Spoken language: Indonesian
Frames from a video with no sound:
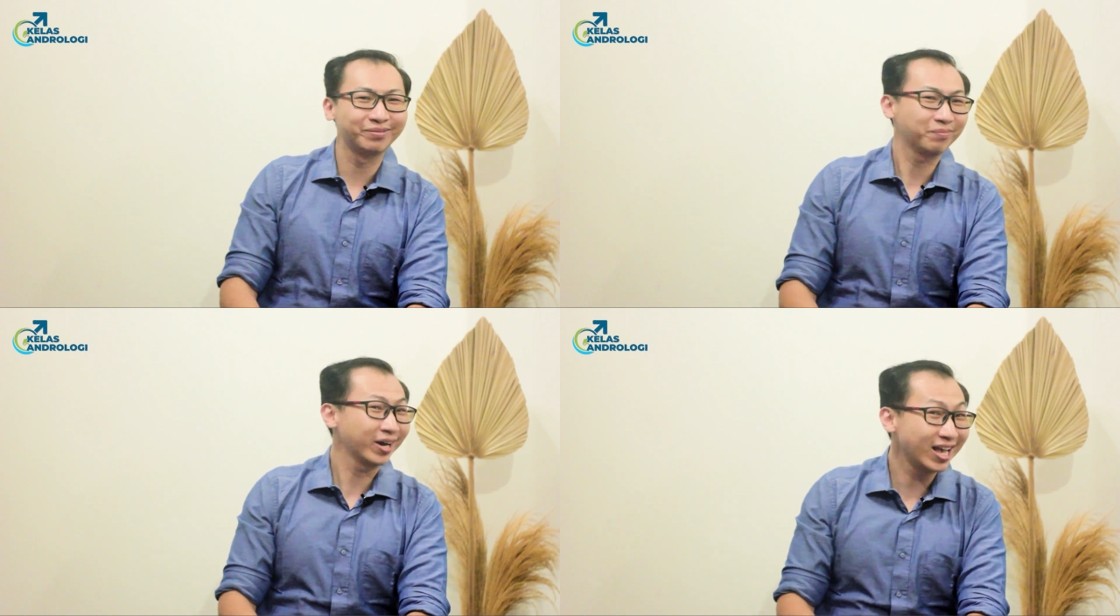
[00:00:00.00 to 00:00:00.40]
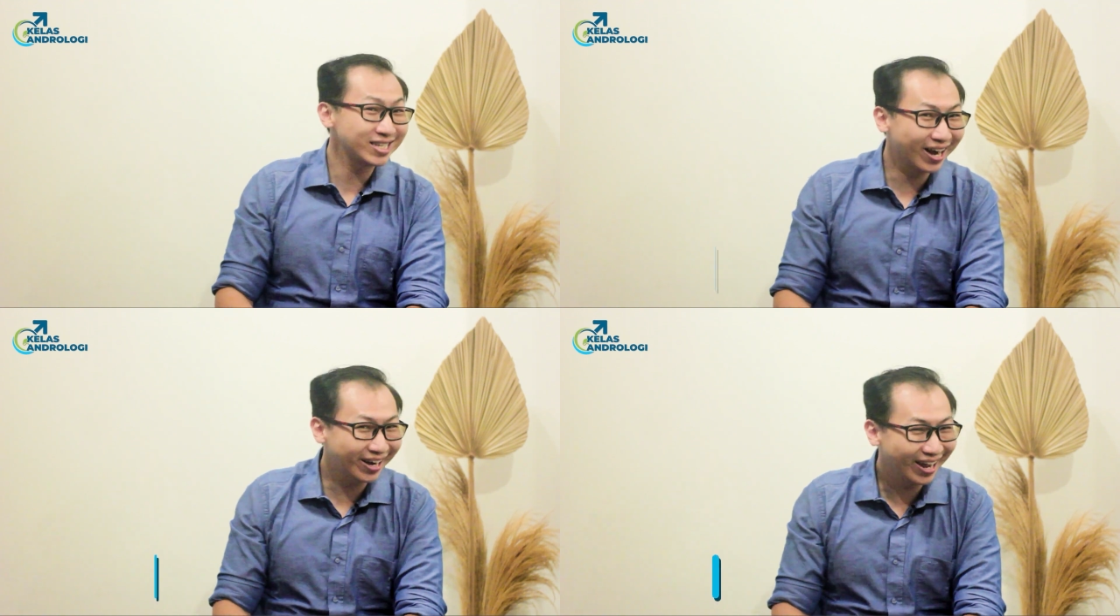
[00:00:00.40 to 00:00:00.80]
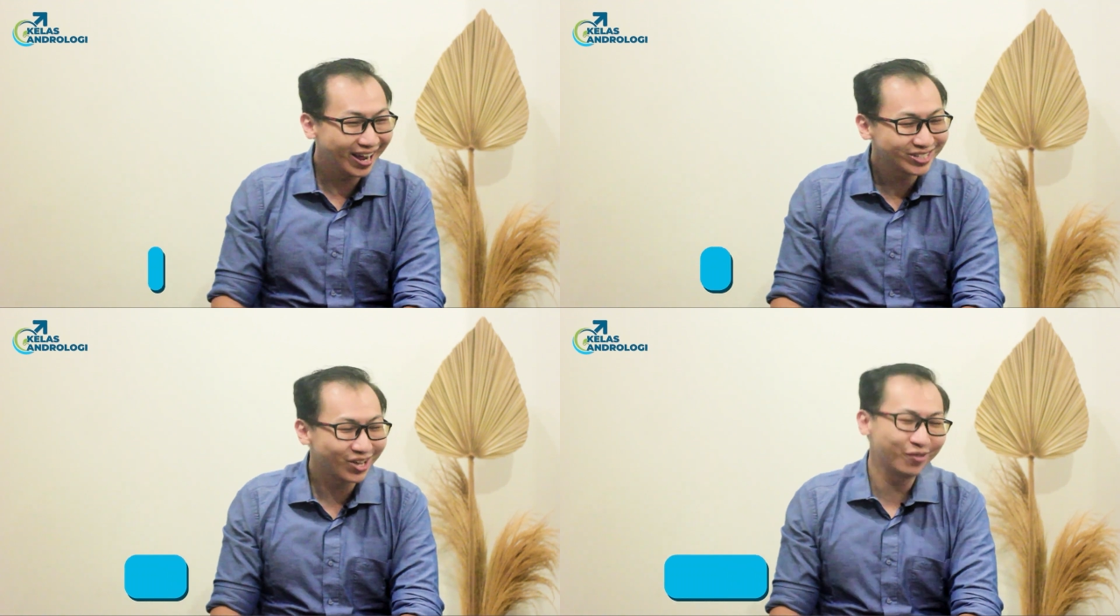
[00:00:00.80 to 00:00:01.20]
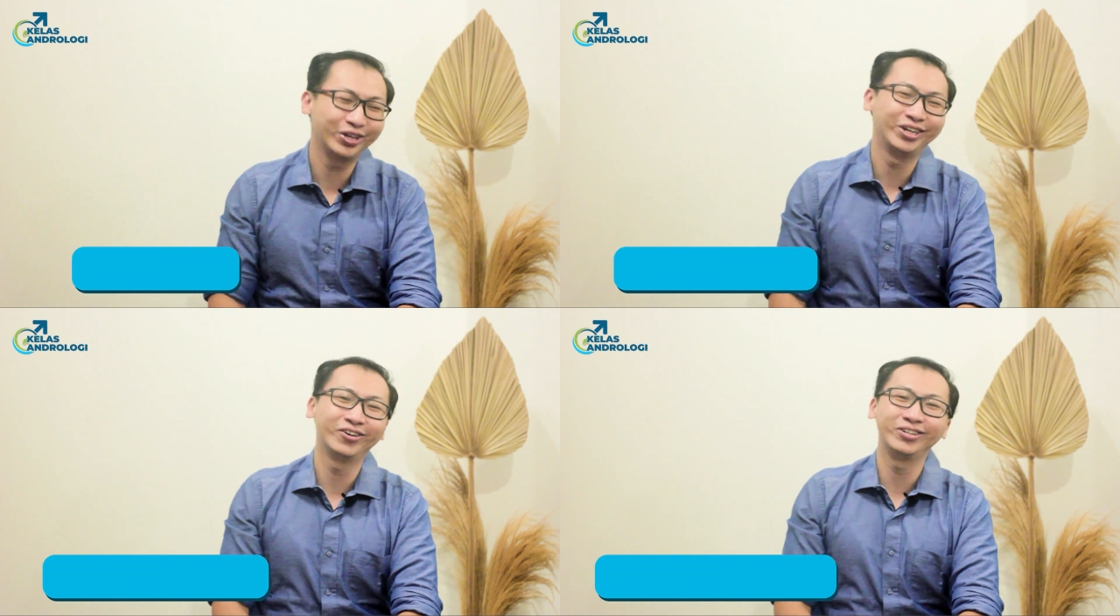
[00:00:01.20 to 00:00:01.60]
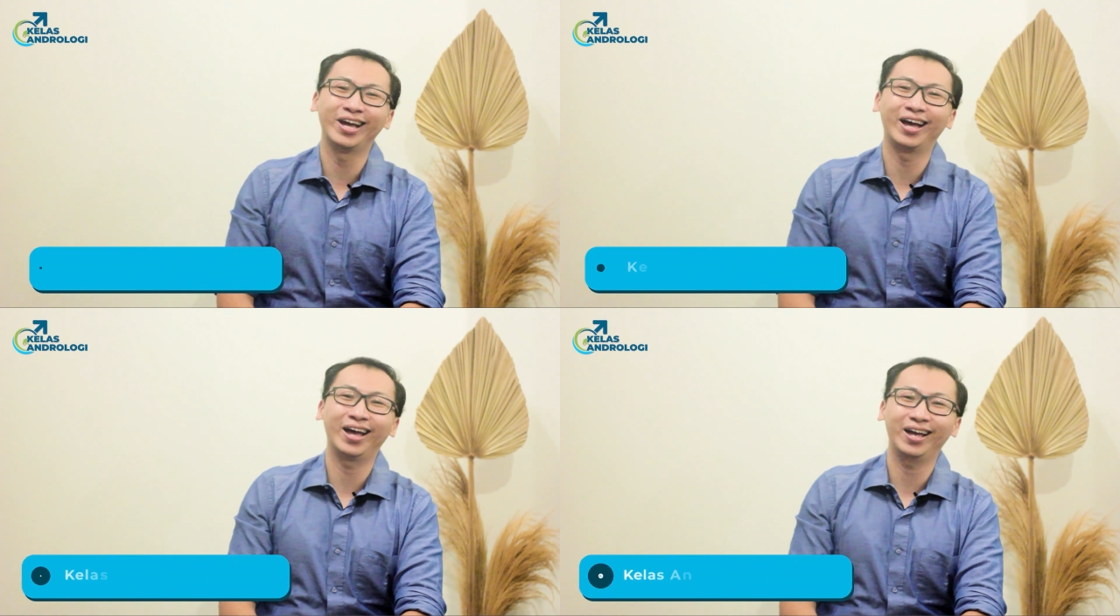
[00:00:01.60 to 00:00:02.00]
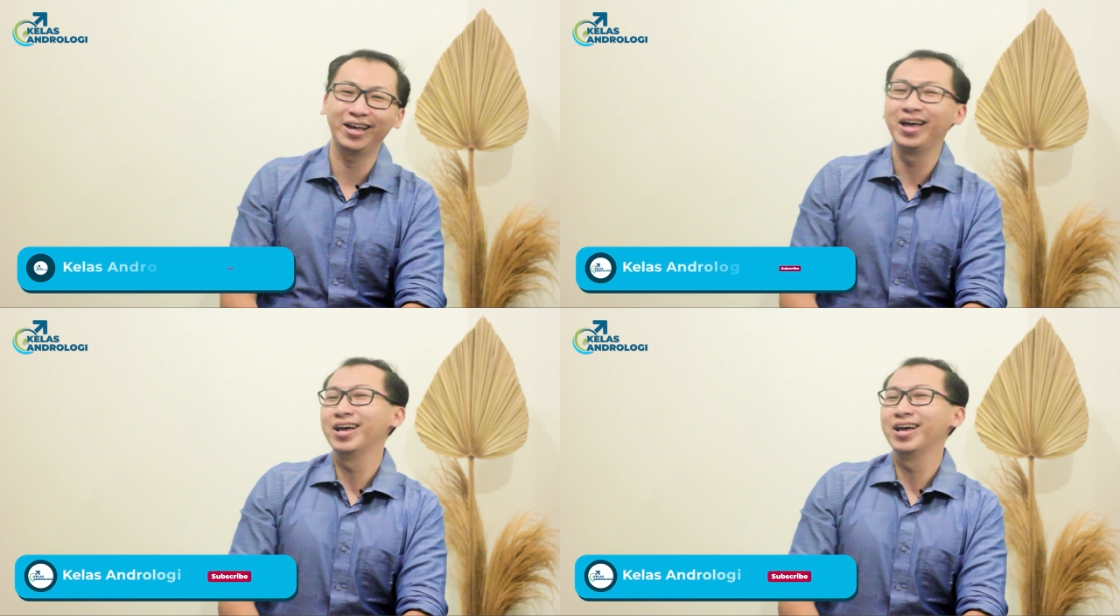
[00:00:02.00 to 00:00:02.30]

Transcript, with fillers: Penasaran ya sama videonya?